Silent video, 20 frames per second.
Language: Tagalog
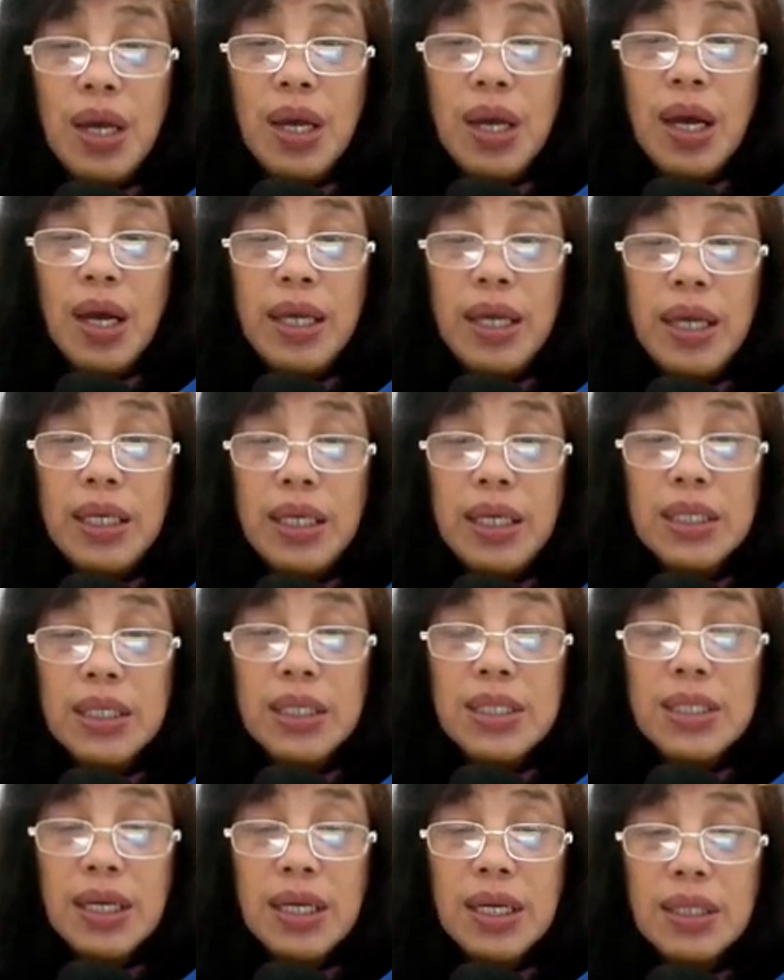ay
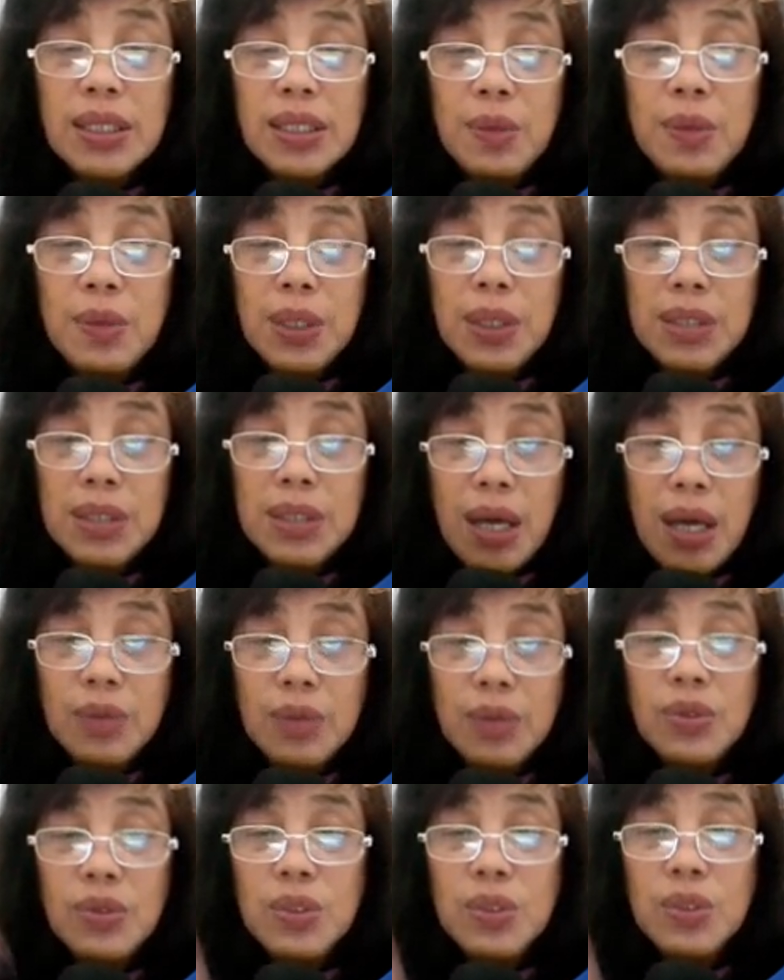nagsakatawang
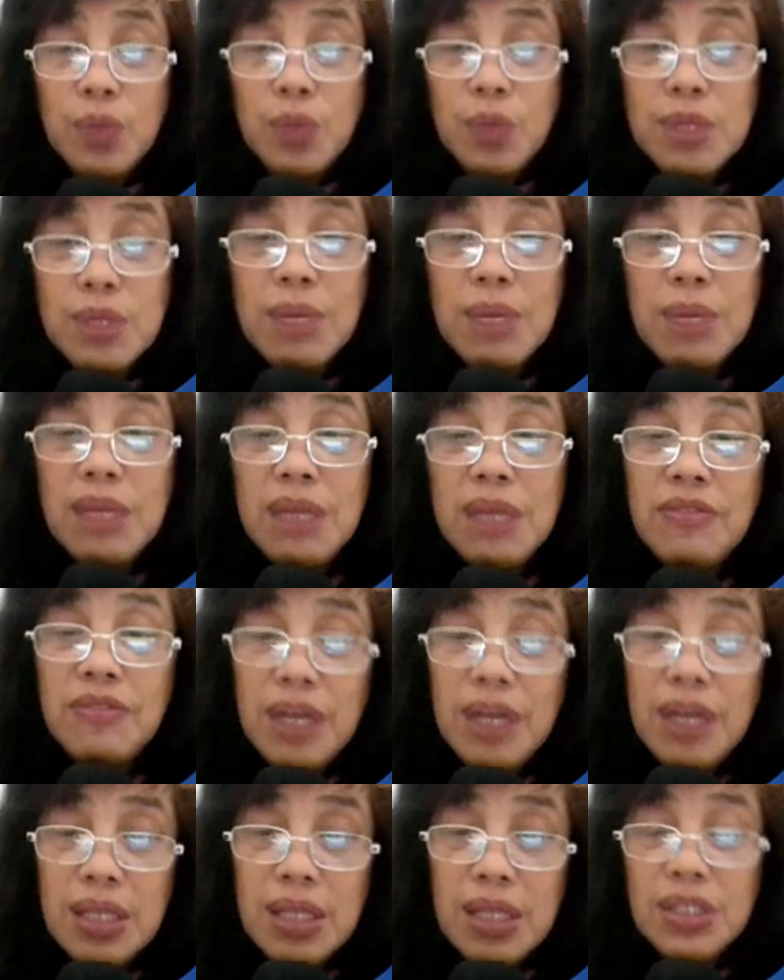tao, is was made
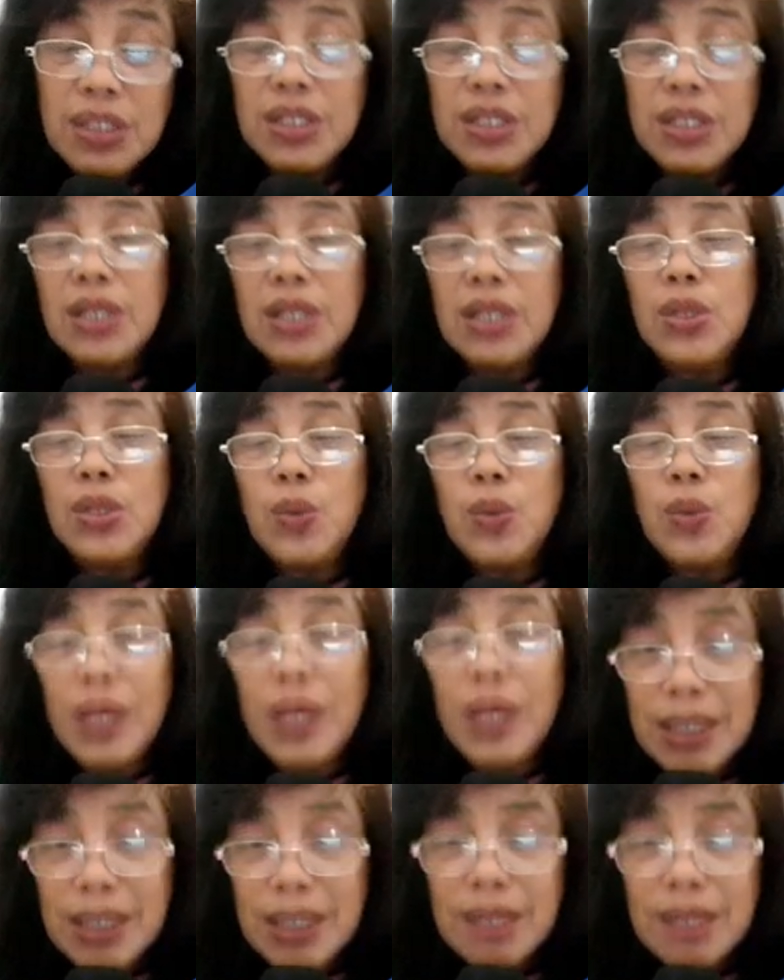flesh and
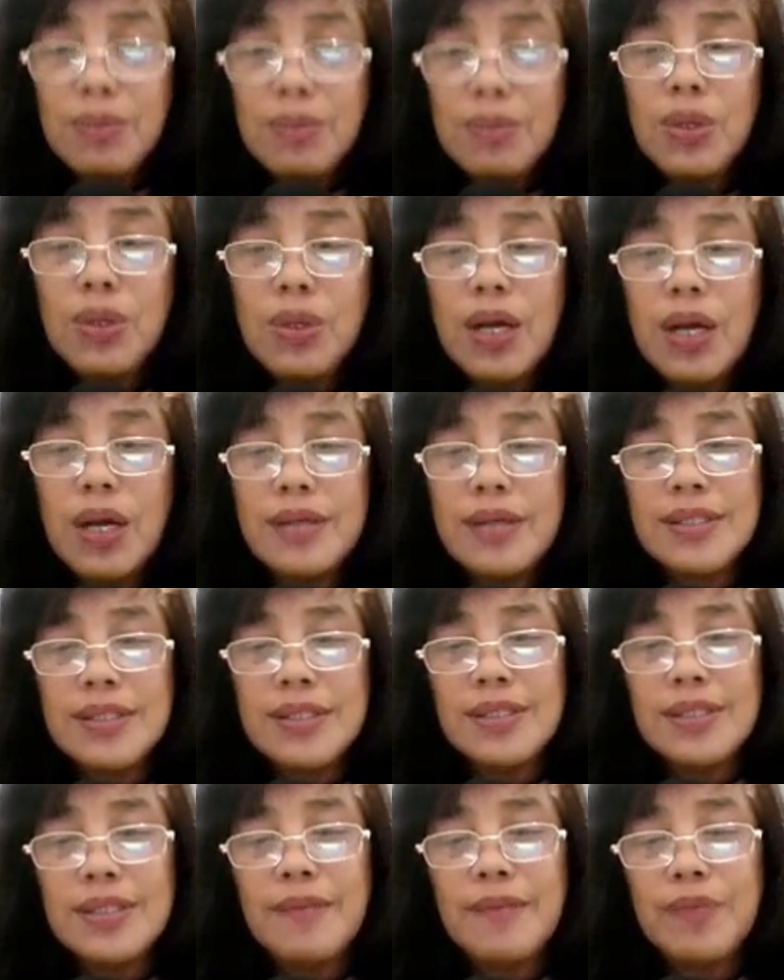dwelt among
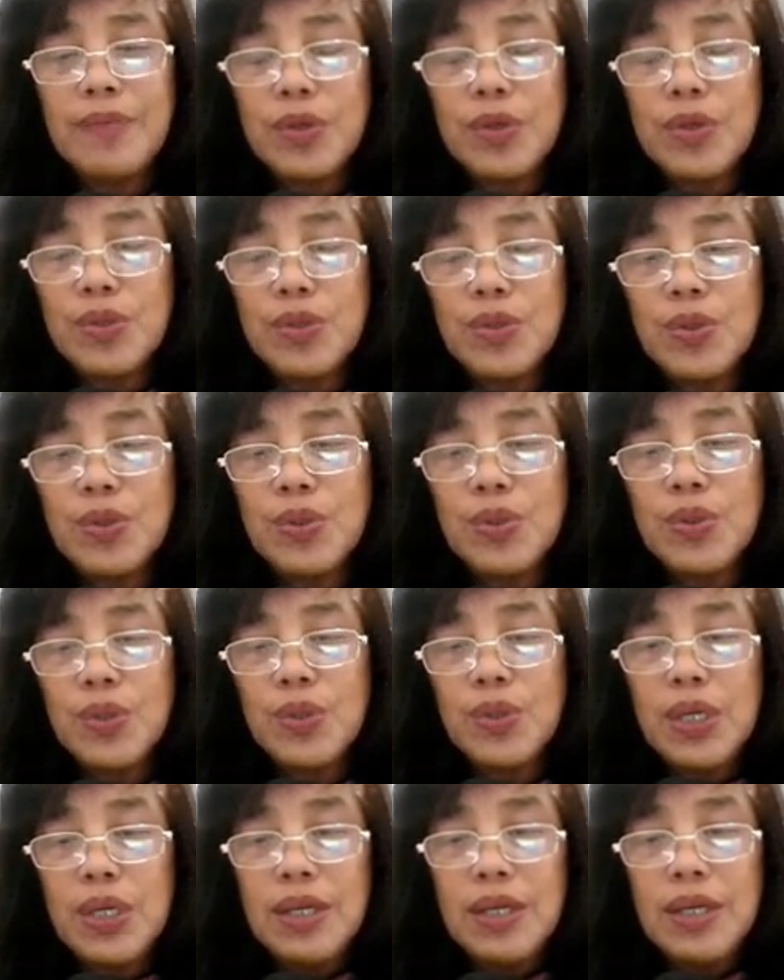us. So,
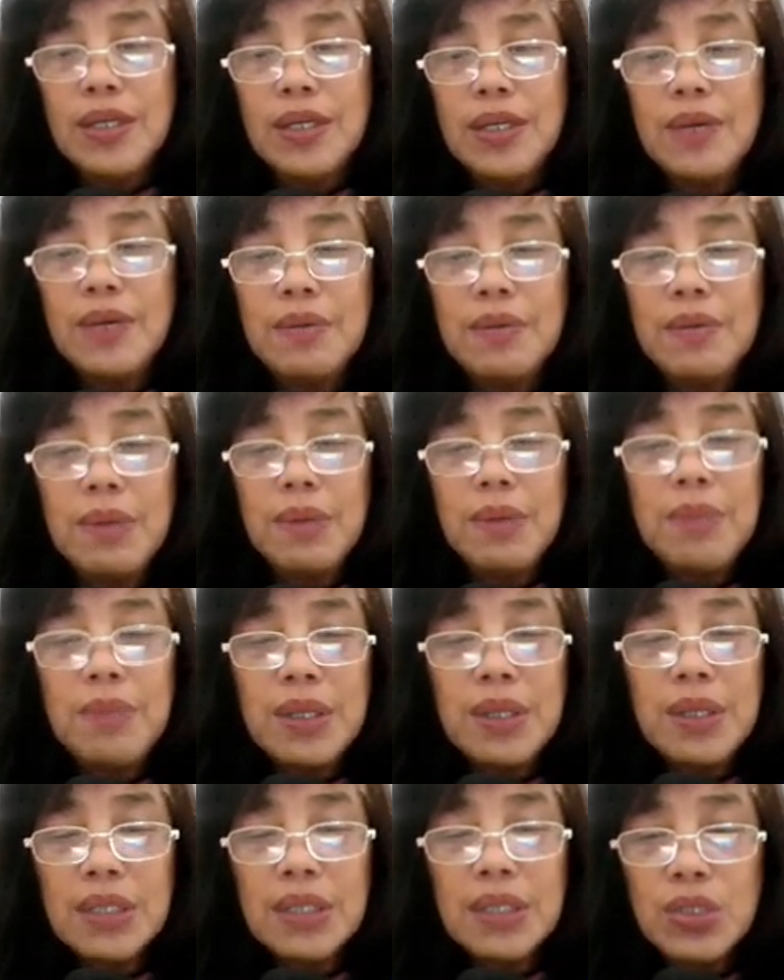now remember,
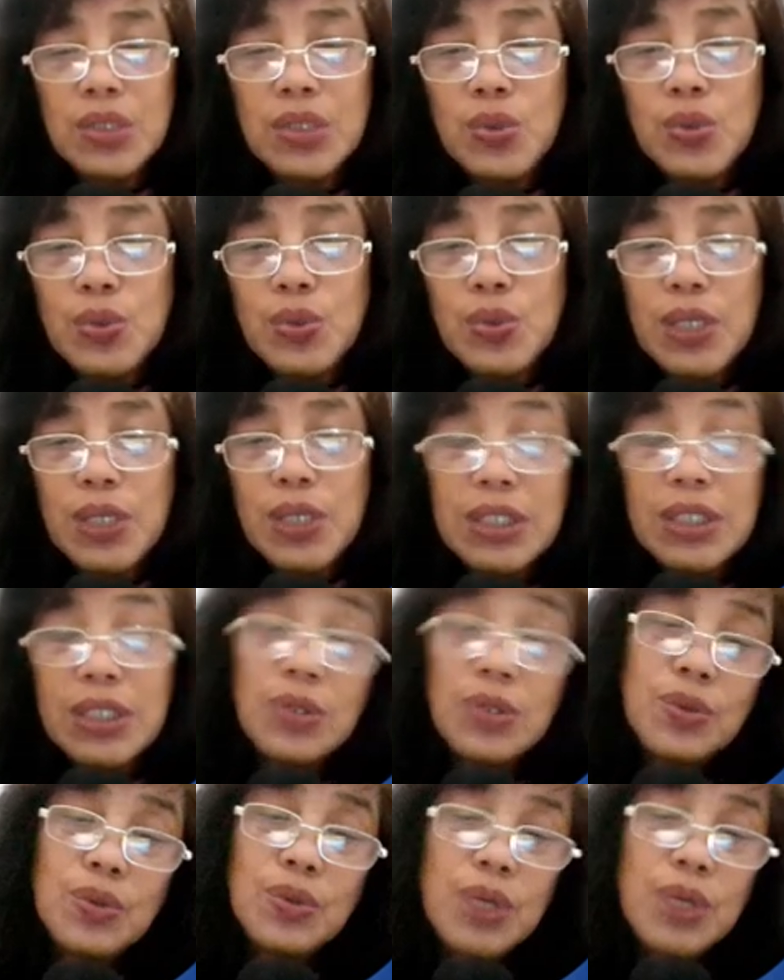ang nagsusulat
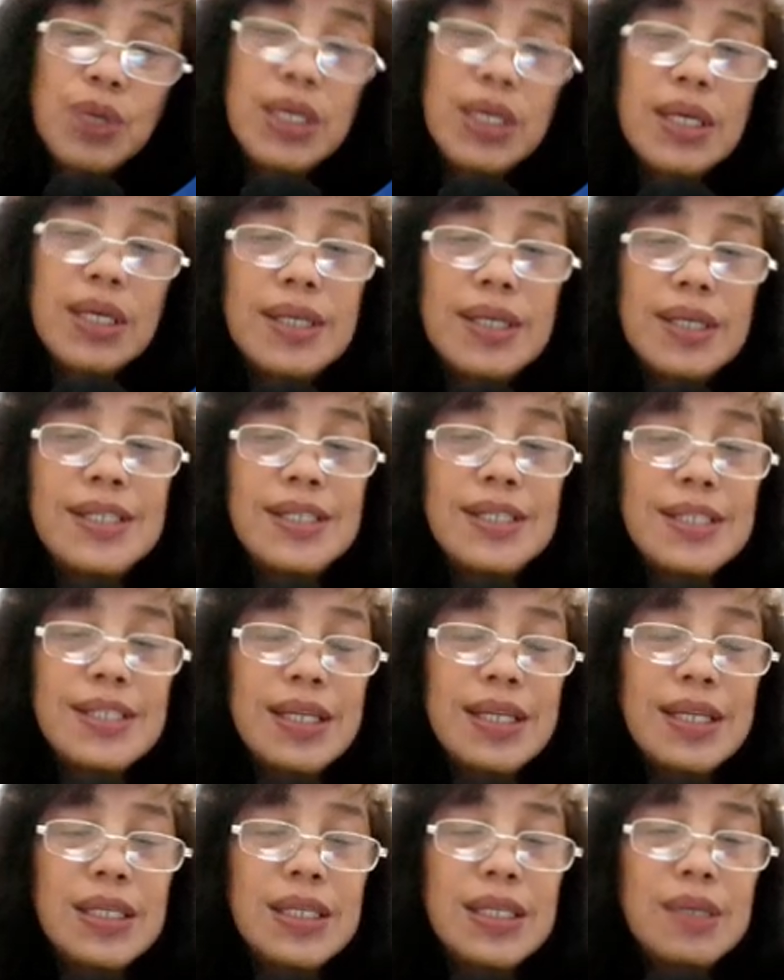nito ay ang isa sa
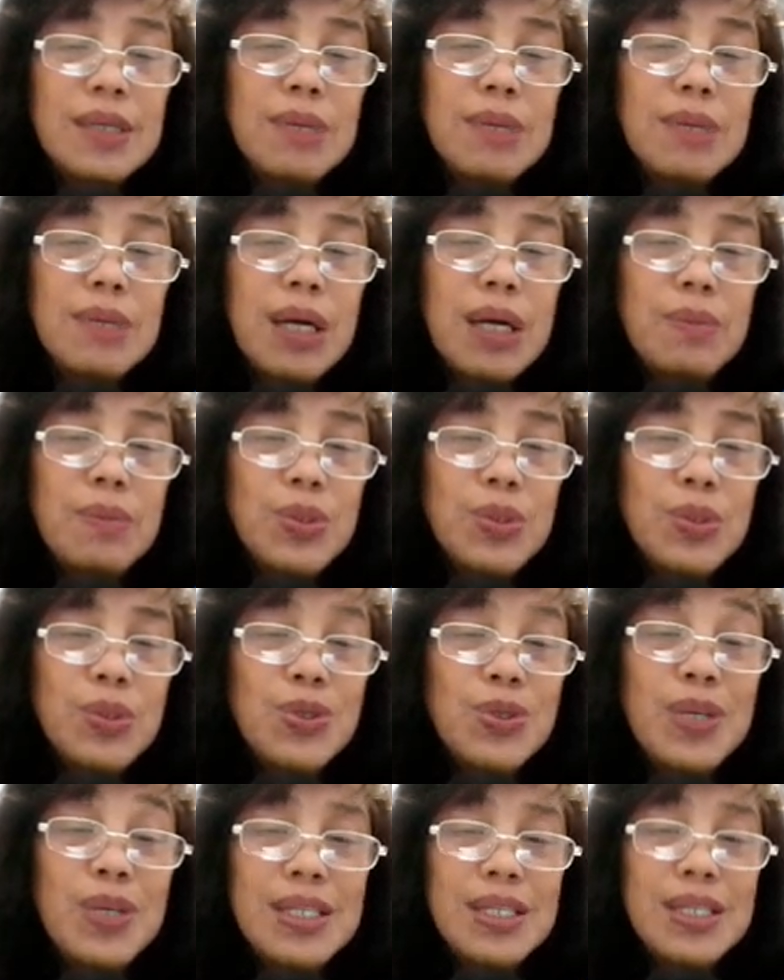kanyang mga
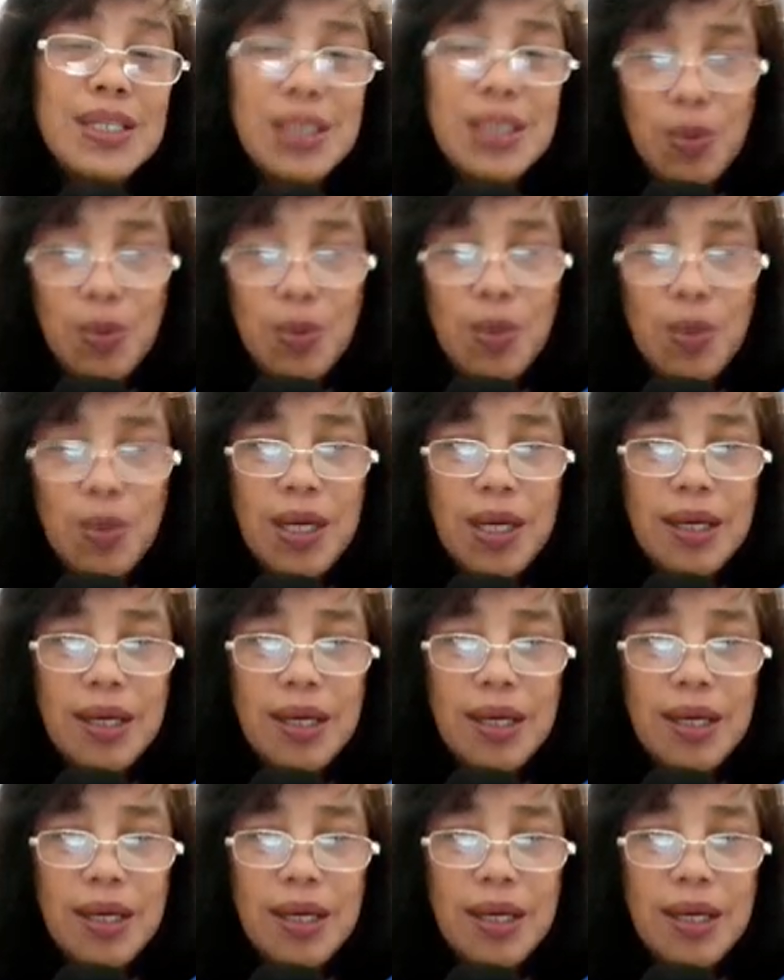apostoles, si Juan.